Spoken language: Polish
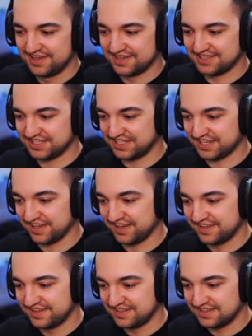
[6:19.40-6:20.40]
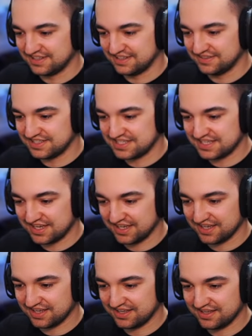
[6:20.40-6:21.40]
Czekaj. E, więc
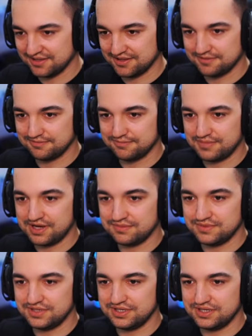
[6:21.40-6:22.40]
tak, e, mamy